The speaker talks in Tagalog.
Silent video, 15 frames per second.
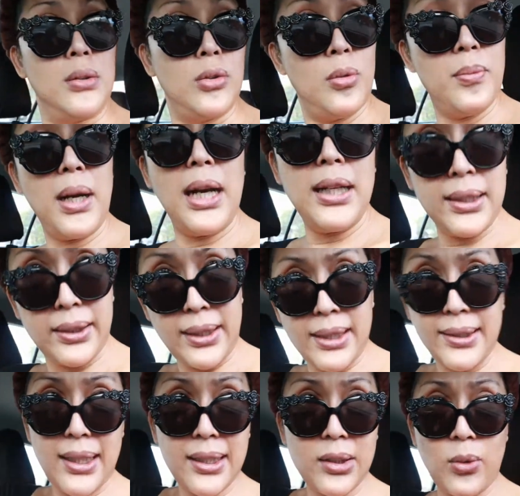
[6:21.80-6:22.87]
kung mga alas
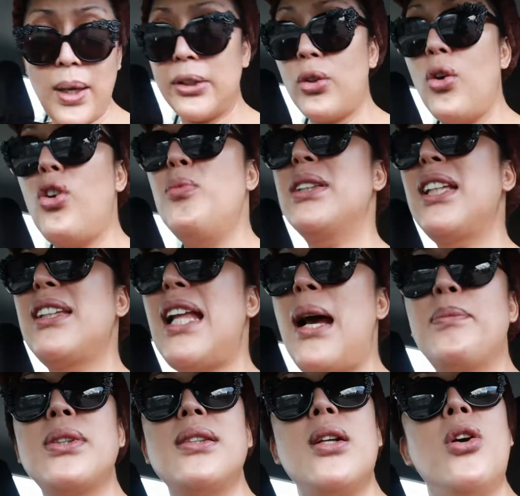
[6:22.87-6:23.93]
3, alas 4 ako
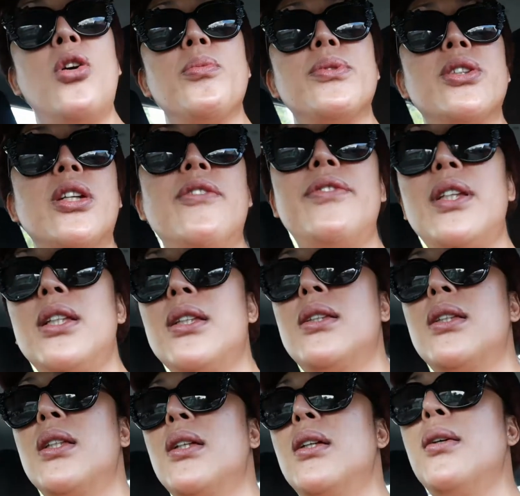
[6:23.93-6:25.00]
matatapos ng home
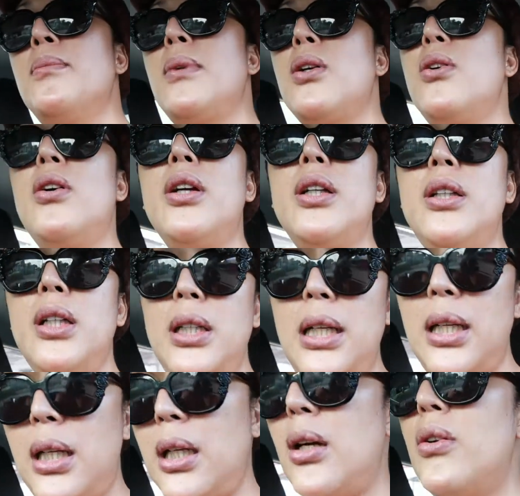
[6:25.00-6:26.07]
service, mag-order
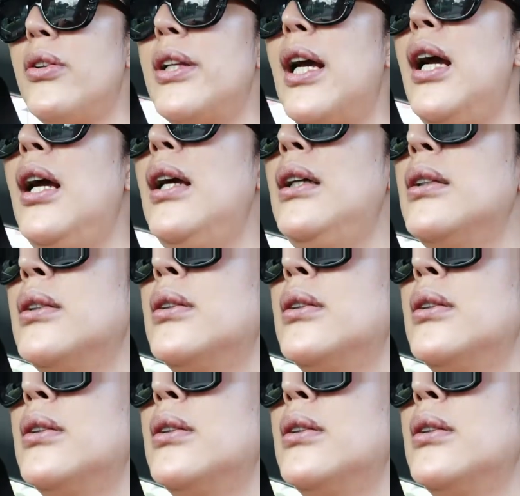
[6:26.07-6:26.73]
na lang ako ng